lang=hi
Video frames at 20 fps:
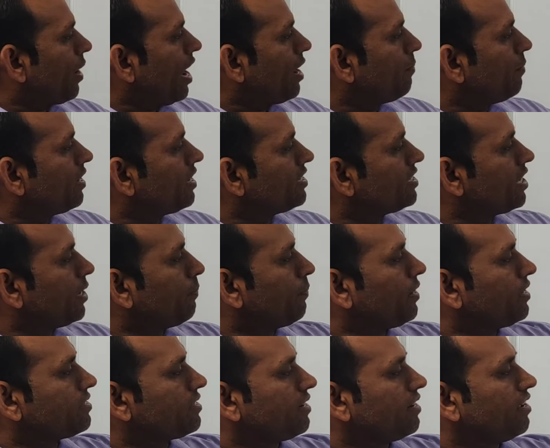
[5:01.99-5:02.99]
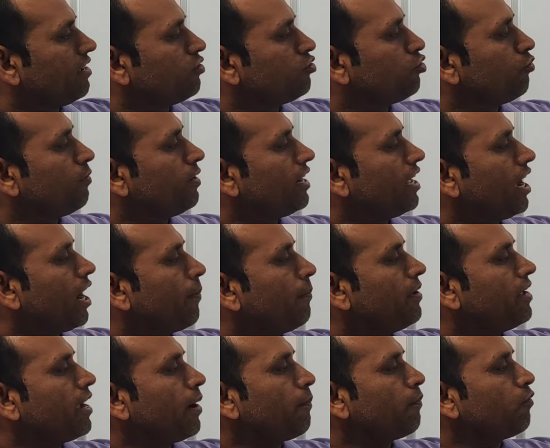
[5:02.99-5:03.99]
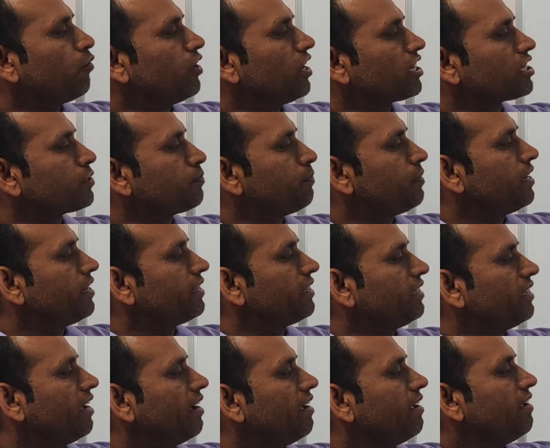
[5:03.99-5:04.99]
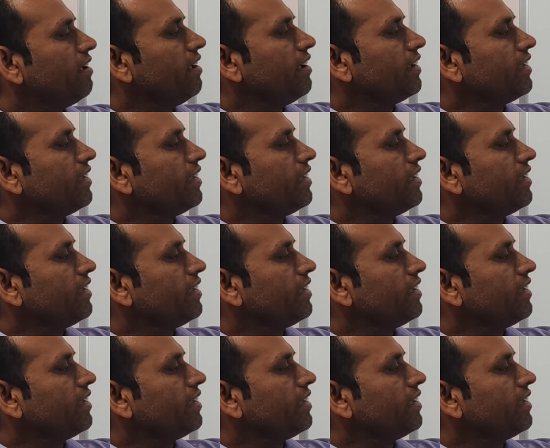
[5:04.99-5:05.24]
प्राइमरी सेपरेशन है जो मैंने अभी आपको एक्सप्लेन किया